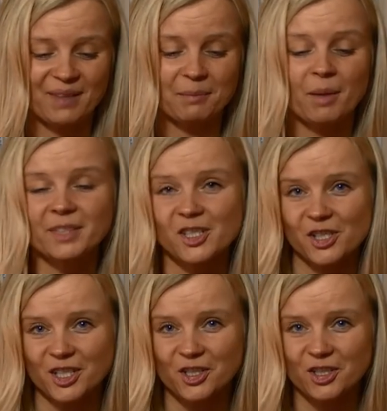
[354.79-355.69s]
Mam
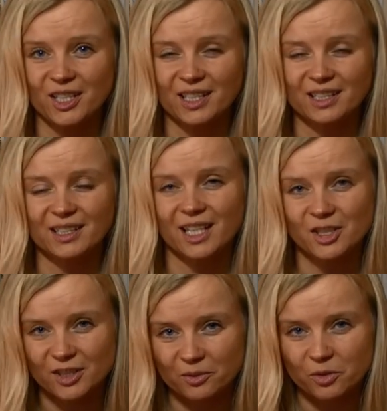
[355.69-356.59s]
nadzieję, że
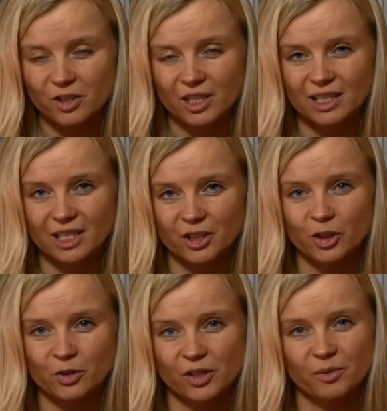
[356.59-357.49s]
każdy nauczyciel i
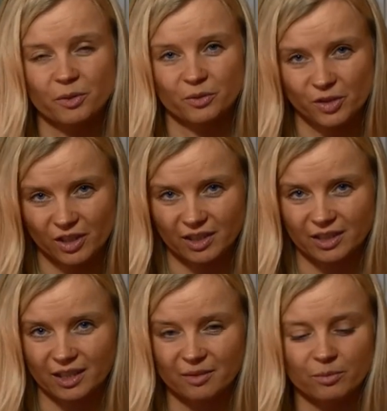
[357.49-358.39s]
każdy rodzic po nią
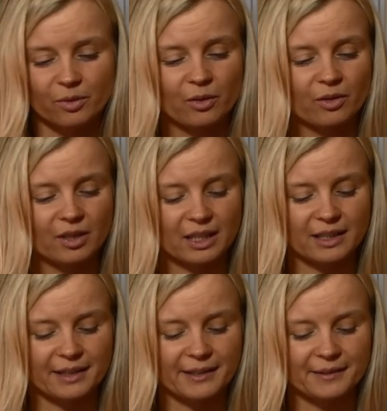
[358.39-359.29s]
sięgnie, bo
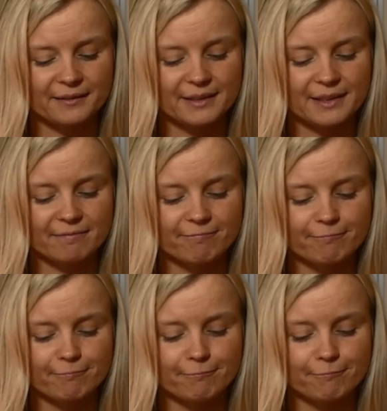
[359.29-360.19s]
e,
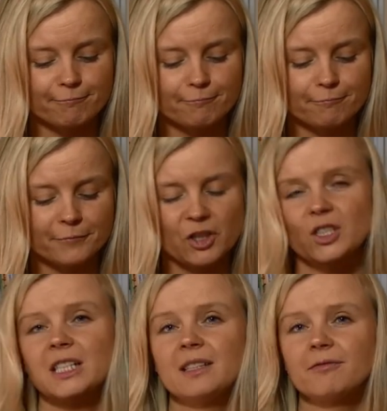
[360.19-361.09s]

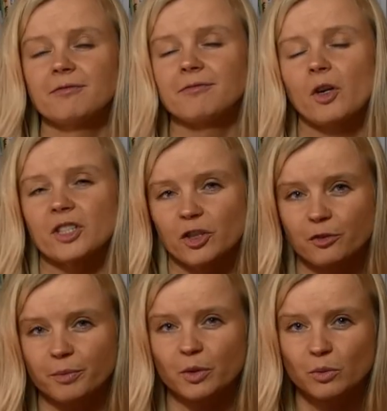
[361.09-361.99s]
jeżeli
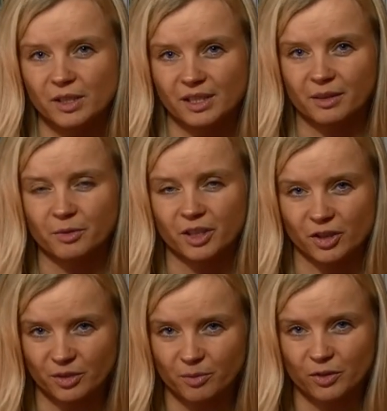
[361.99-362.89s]
chociaż w pigułce
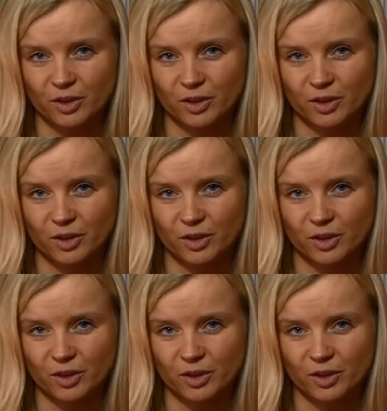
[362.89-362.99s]
przekażemy to